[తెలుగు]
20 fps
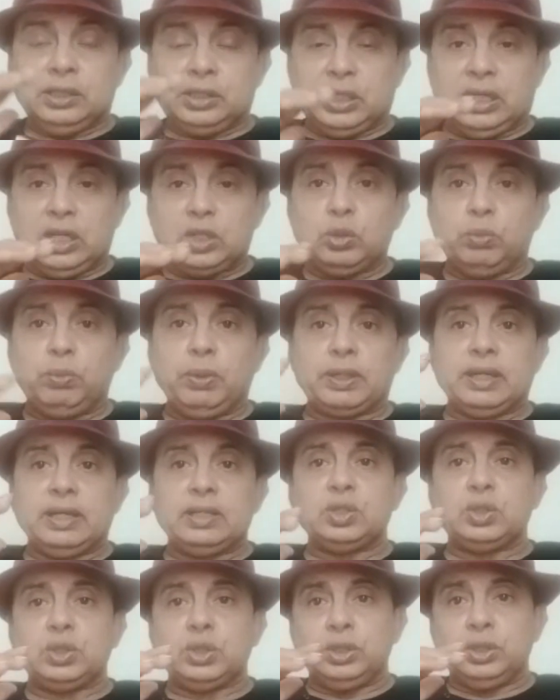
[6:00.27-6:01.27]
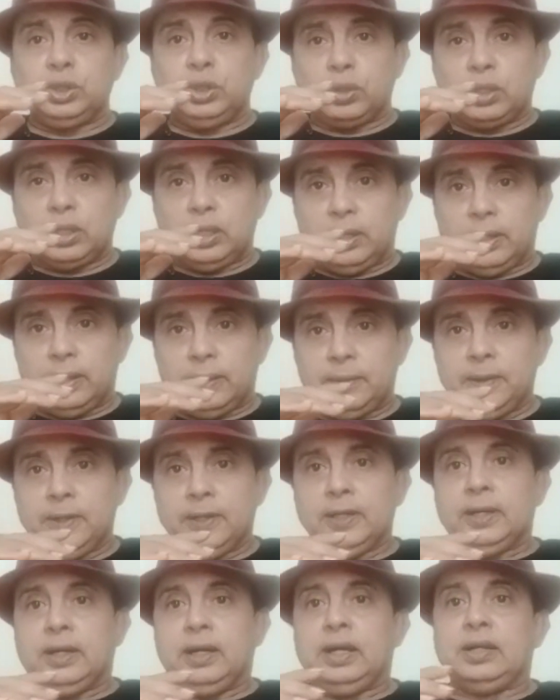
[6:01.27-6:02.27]
చెన్నై సూపర్ కింగ్స్ యొక్క
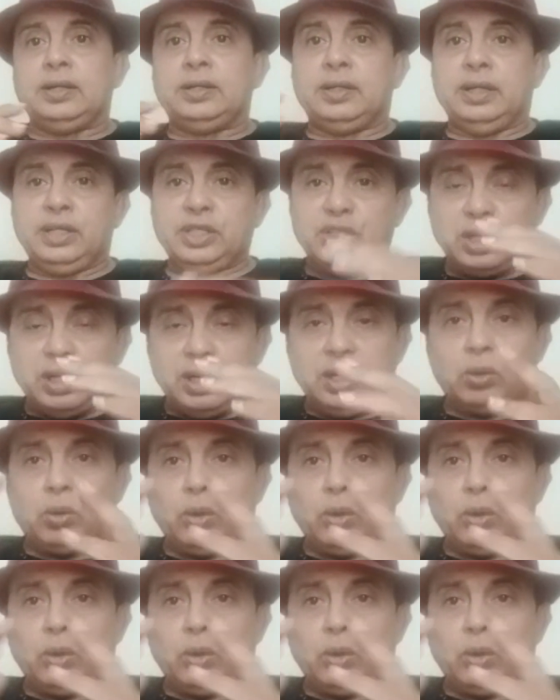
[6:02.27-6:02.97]
ట్రెడిషన్ అలా